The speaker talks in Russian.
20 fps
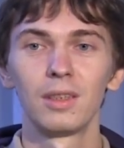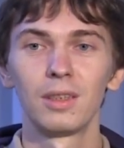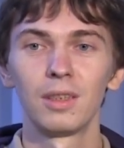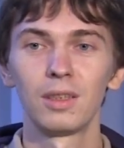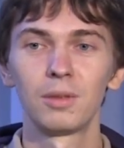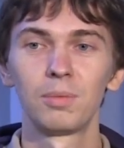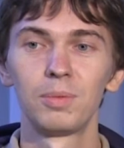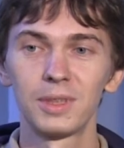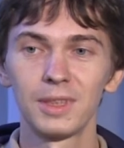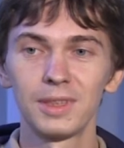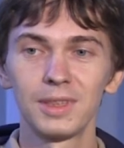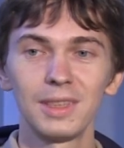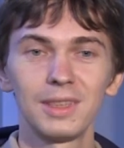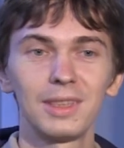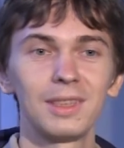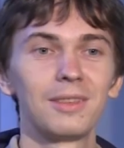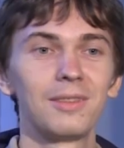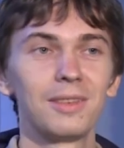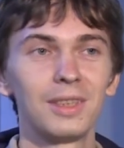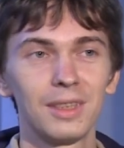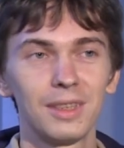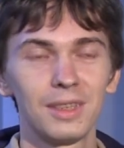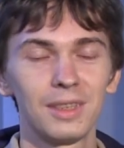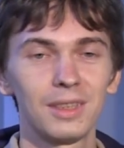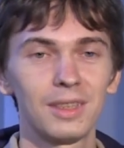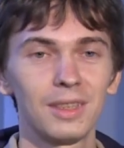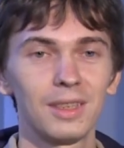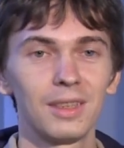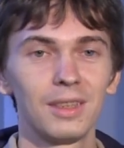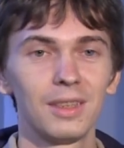И это бессознательно
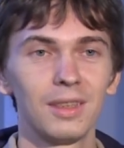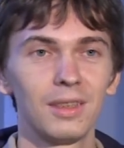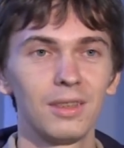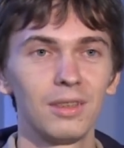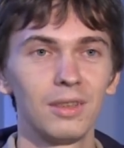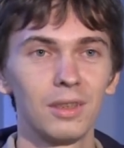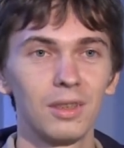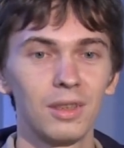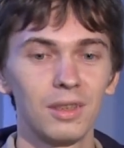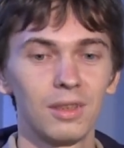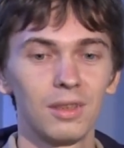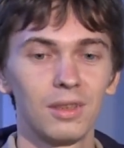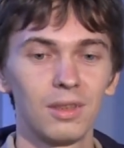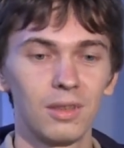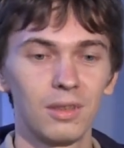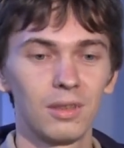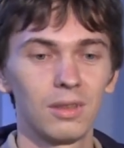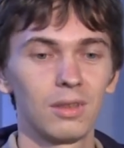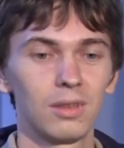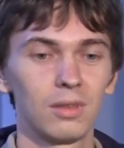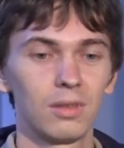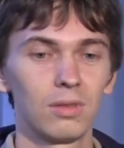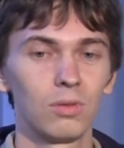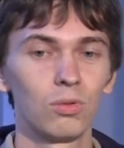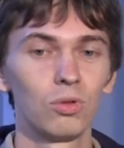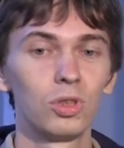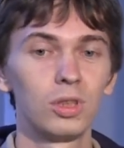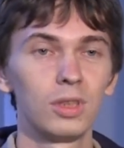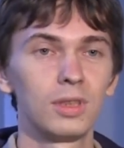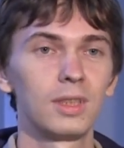двигается некой э,
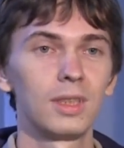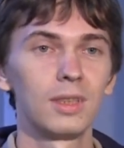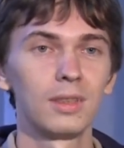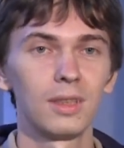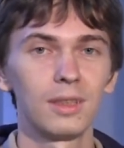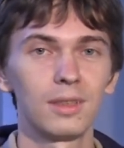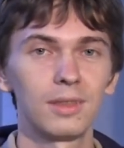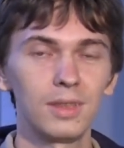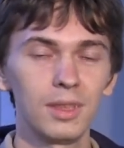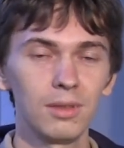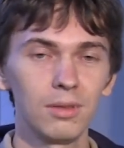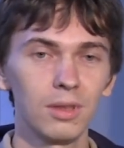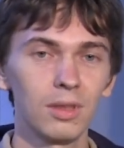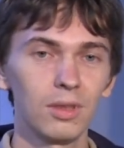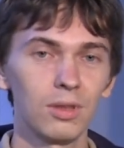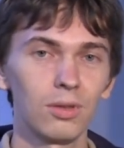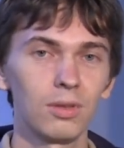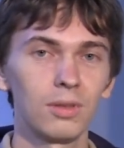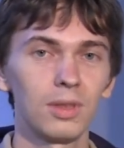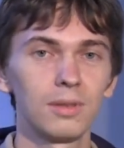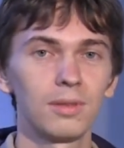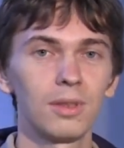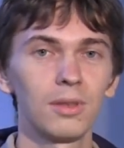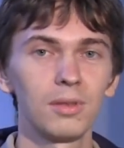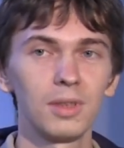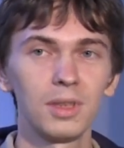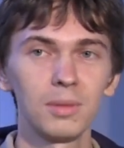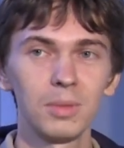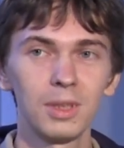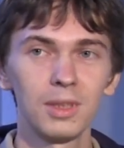очень сильной силой, которую он
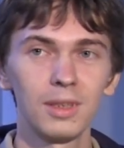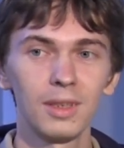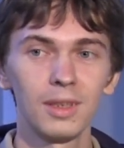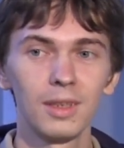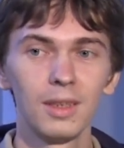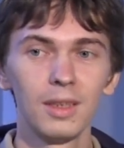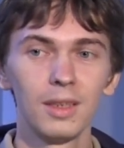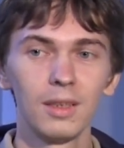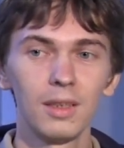назвал либидо.